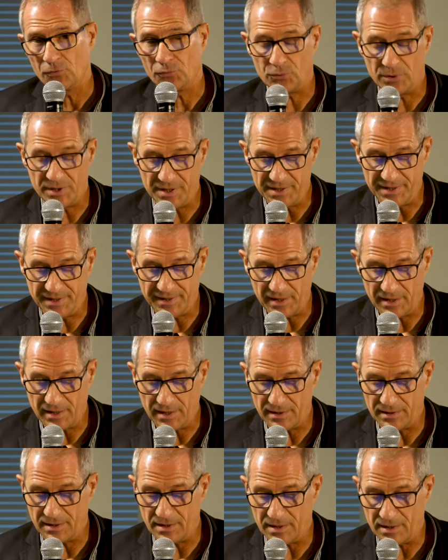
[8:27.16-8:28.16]

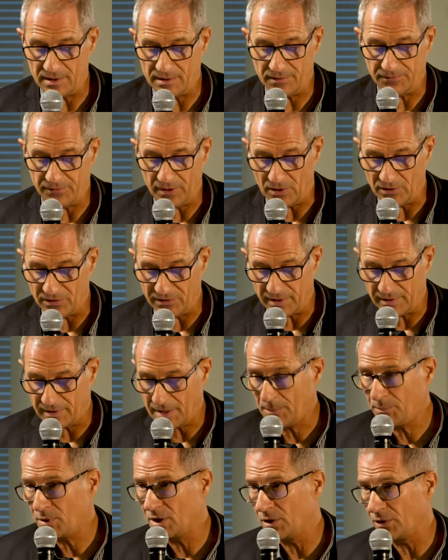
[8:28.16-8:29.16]
fluidité des différentes
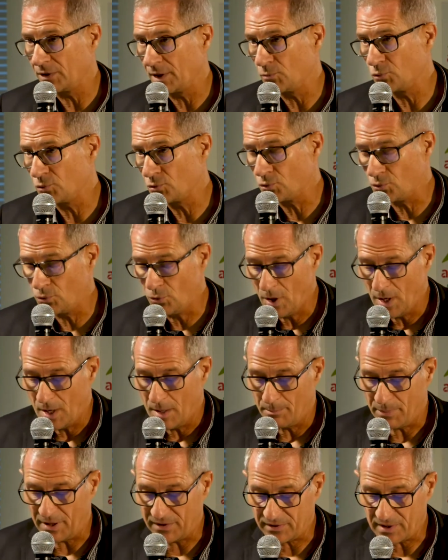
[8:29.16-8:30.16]
étapes, il y en a beaucoup,
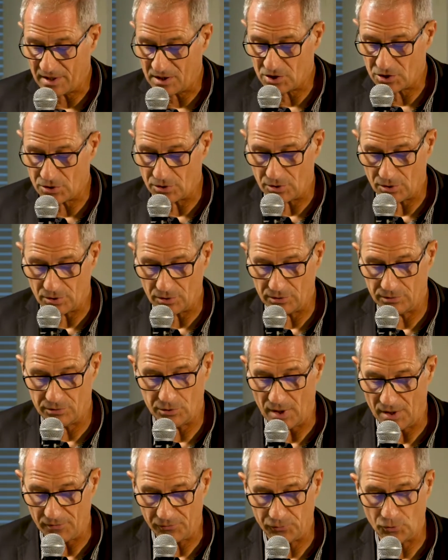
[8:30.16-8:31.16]
passage euh,
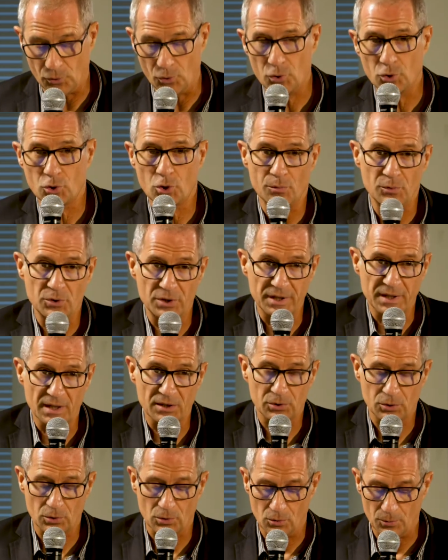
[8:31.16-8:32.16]
de l'info,
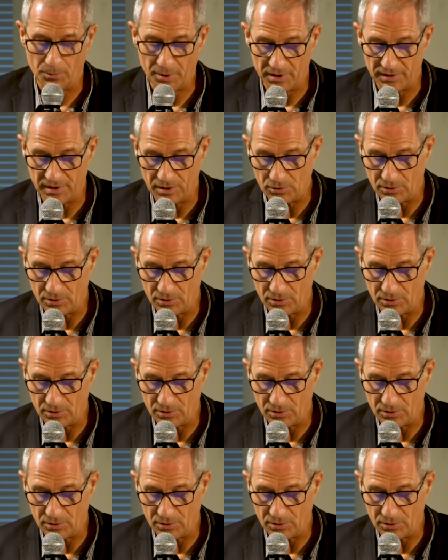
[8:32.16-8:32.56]
communication auprès des